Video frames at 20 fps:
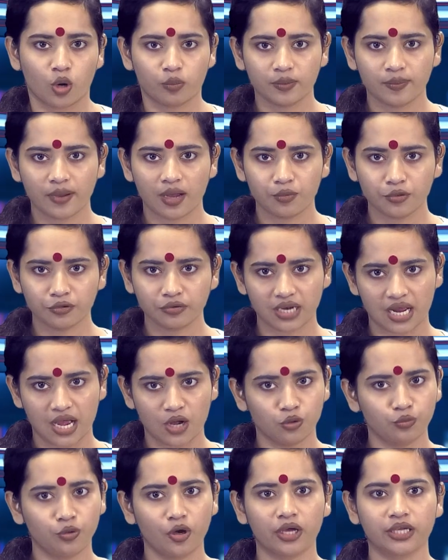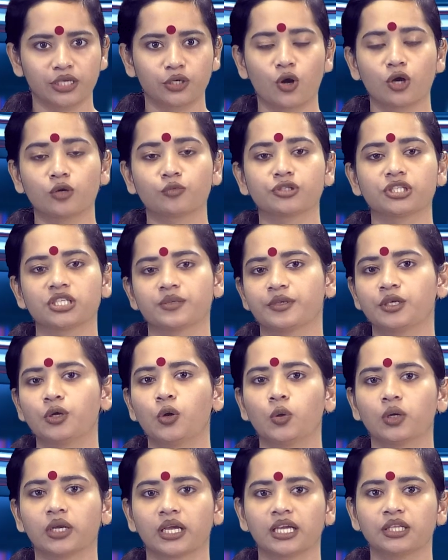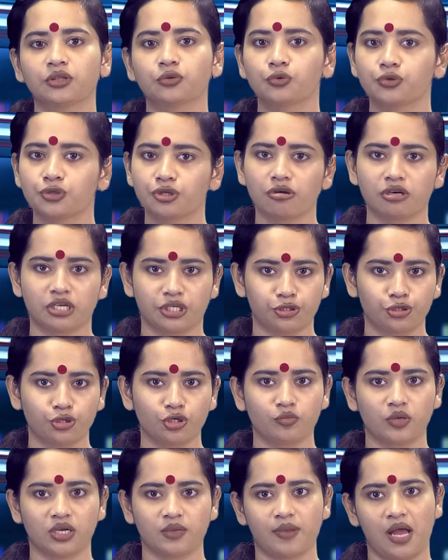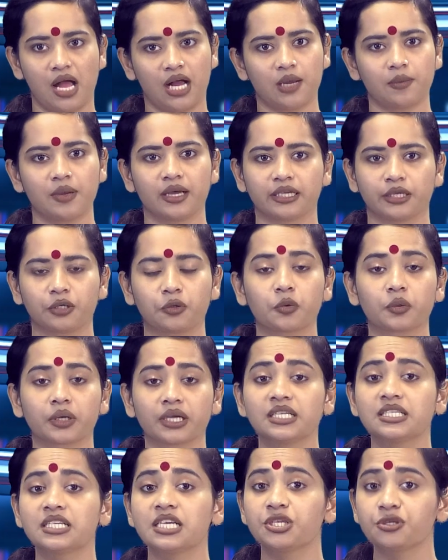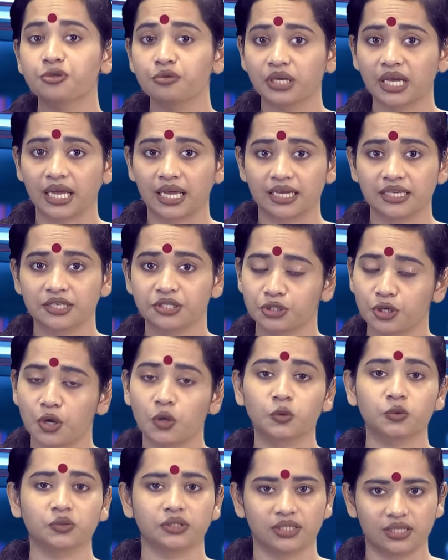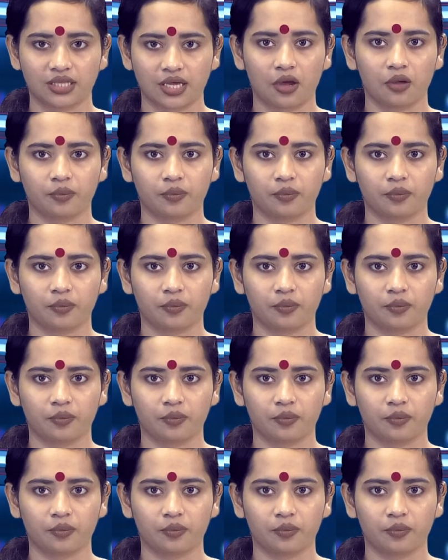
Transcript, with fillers: অভিভাবকরা উভয় কর্মজীবী হলে দুজনের সময় ভাগাভাগি করে শিশুকে সঙ্গ দিতে